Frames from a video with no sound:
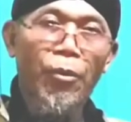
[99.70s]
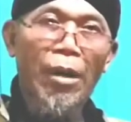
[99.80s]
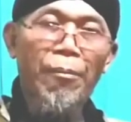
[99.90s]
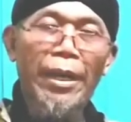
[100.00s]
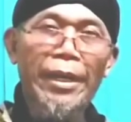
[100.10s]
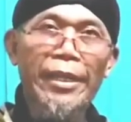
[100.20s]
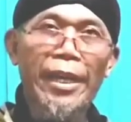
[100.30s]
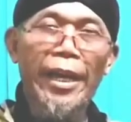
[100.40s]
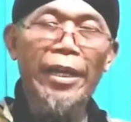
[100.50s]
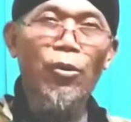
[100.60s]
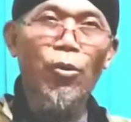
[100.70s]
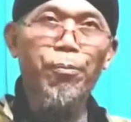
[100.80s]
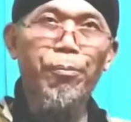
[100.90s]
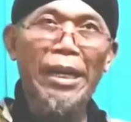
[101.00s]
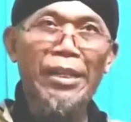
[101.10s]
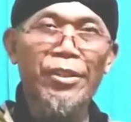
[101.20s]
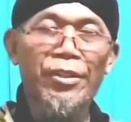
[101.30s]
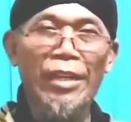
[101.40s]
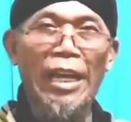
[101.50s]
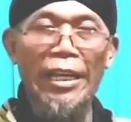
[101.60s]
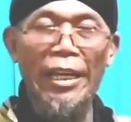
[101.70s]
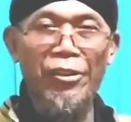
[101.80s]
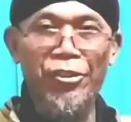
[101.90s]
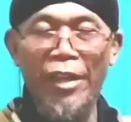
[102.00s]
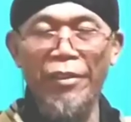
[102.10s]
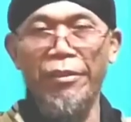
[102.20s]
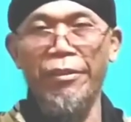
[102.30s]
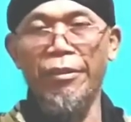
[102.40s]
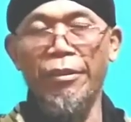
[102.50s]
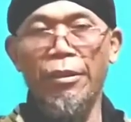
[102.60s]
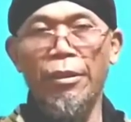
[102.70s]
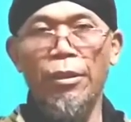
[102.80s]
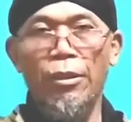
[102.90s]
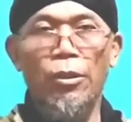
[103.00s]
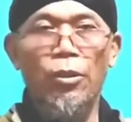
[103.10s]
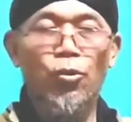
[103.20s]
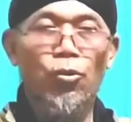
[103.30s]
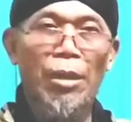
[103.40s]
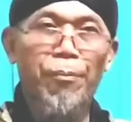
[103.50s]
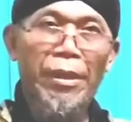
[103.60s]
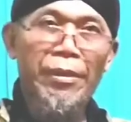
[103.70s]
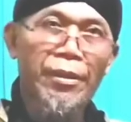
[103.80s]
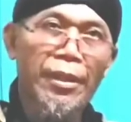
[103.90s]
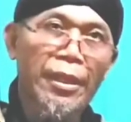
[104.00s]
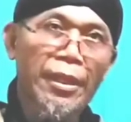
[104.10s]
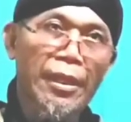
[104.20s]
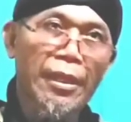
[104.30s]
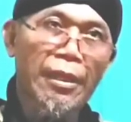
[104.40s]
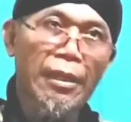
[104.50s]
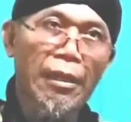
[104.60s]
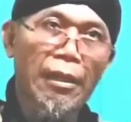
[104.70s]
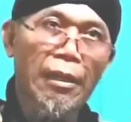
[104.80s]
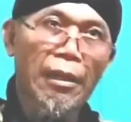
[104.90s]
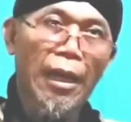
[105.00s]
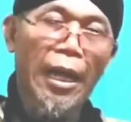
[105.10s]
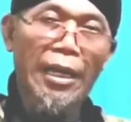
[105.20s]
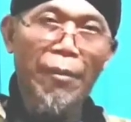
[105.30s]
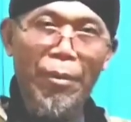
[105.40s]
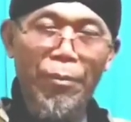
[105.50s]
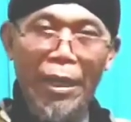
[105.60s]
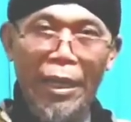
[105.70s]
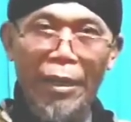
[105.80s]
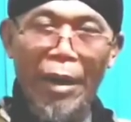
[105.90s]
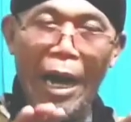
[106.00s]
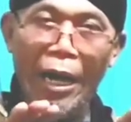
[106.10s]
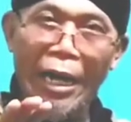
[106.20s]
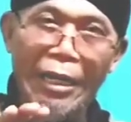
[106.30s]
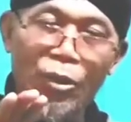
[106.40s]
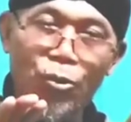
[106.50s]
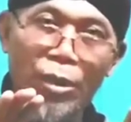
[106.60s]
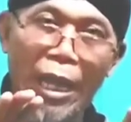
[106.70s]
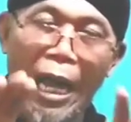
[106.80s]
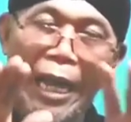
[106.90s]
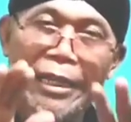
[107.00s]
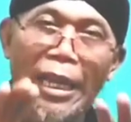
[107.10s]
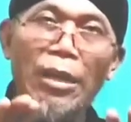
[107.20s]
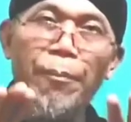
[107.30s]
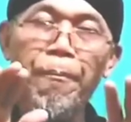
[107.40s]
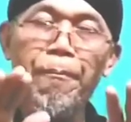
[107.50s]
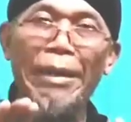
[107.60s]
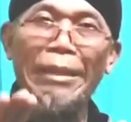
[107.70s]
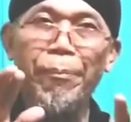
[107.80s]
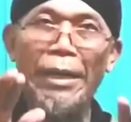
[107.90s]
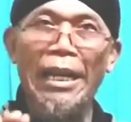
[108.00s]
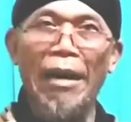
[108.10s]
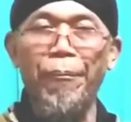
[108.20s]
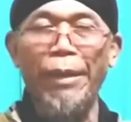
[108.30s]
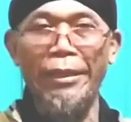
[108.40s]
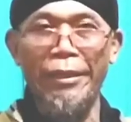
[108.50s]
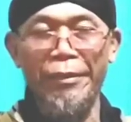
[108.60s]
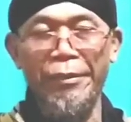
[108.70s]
Muhammadiyah NU Persis Al-Irsyad sudah pasti ada berbagai ada sudah ada empat pendapat